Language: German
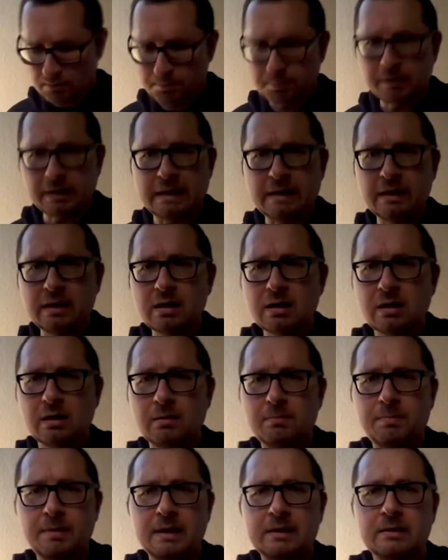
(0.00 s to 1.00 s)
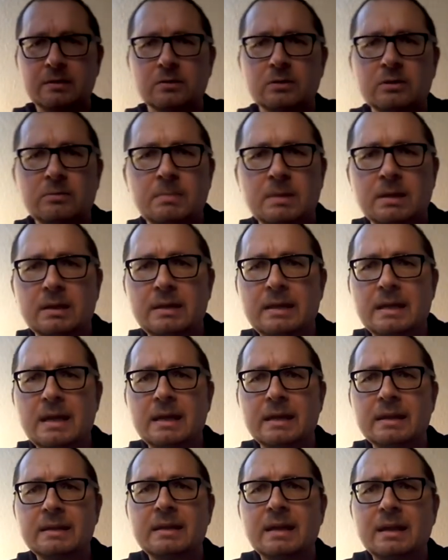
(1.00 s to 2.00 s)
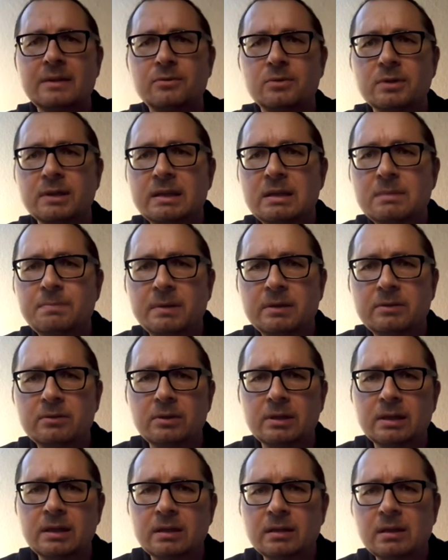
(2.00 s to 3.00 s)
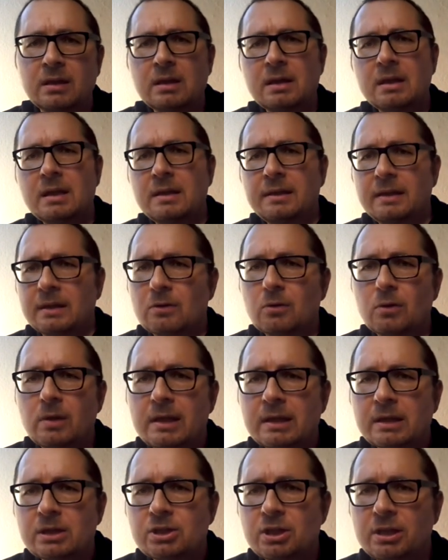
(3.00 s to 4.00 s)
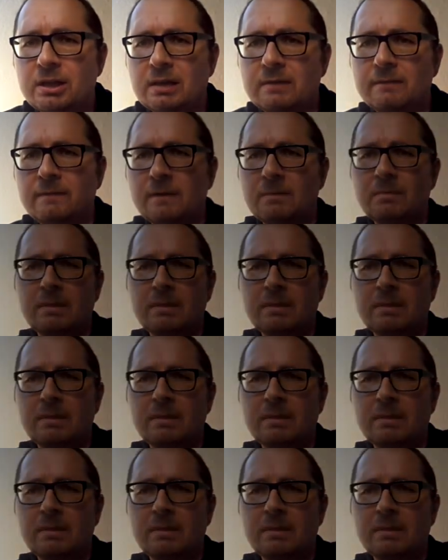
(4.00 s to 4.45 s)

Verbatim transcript: Prediger Bernd Rottmann, der Agitator Knipperdolling, der cholerische Jan van